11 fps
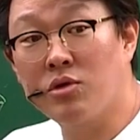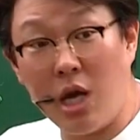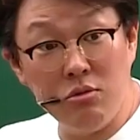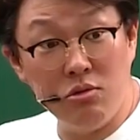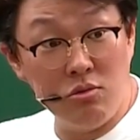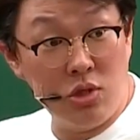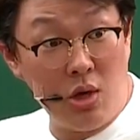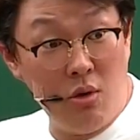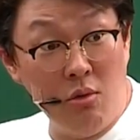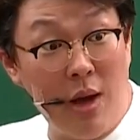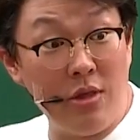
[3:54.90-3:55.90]
짜 이제
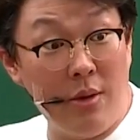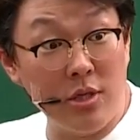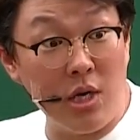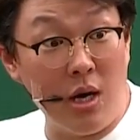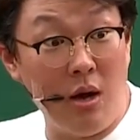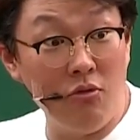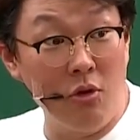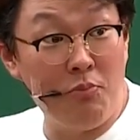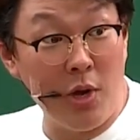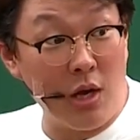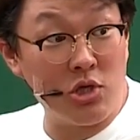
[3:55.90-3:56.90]
얼마 안 남았잖아.
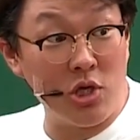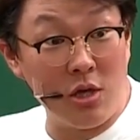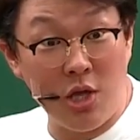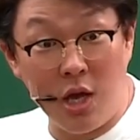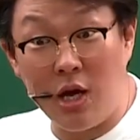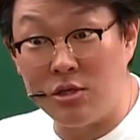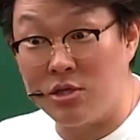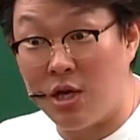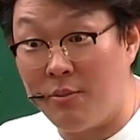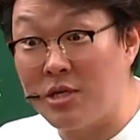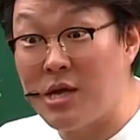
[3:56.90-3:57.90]
너 벼락치기
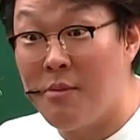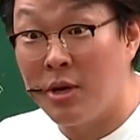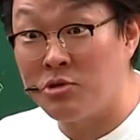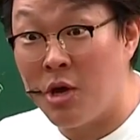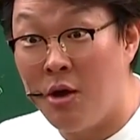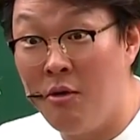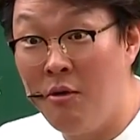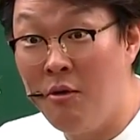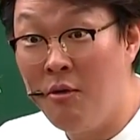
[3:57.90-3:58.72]
대가들이잖아. 맞아 안 맞아요?